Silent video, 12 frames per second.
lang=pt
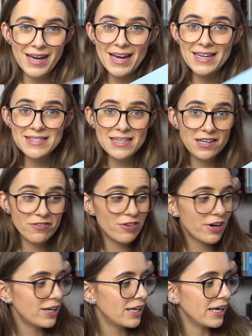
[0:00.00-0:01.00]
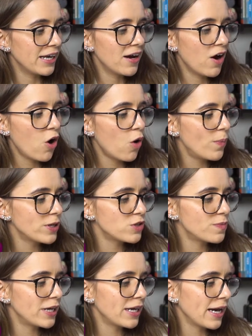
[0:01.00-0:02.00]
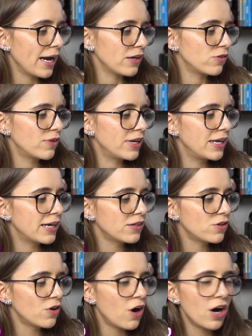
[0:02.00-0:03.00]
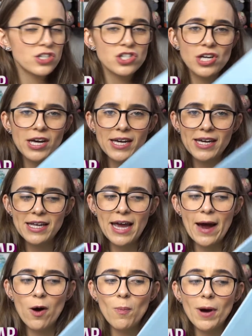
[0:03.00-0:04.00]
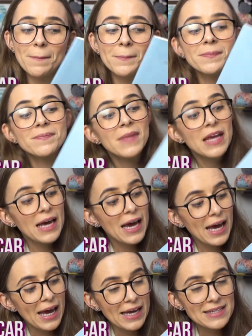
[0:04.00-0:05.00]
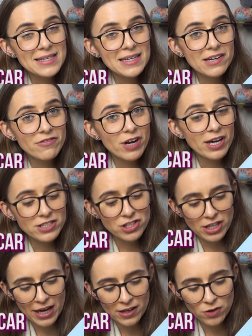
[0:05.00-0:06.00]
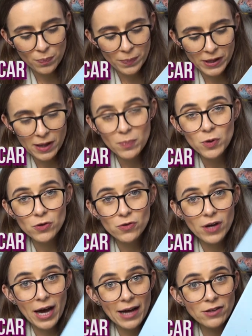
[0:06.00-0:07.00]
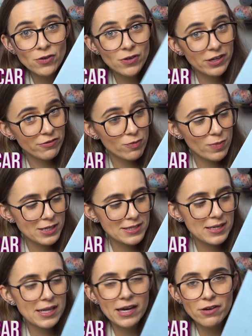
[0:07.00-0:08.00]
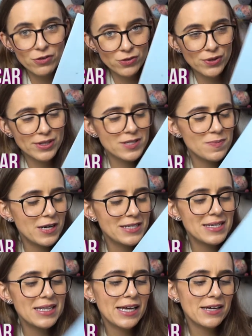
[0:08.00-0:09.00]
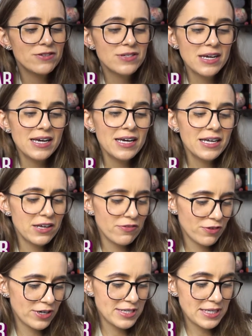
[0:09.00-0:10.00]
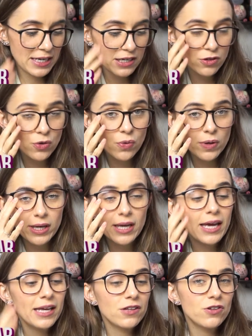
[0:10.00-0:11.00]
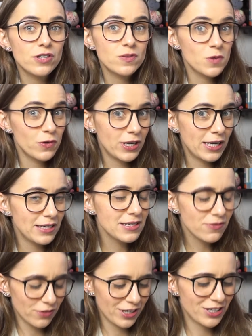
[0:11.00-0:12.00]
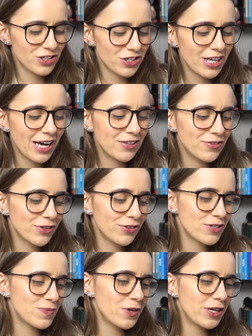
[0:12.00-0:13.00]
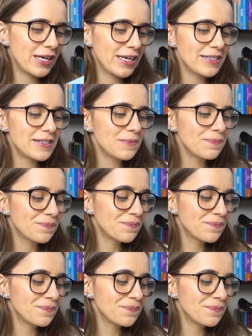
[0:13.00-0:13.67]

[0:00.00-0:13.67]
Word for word: Esse livro aqui, Roupa de Brincar, do Eliandro Rocha e Elma. Esse livro é editado pela Pulo do Gato, um livro brasileiro, autores brasileiros, que foi escrito em 2015, foi editado em 2015.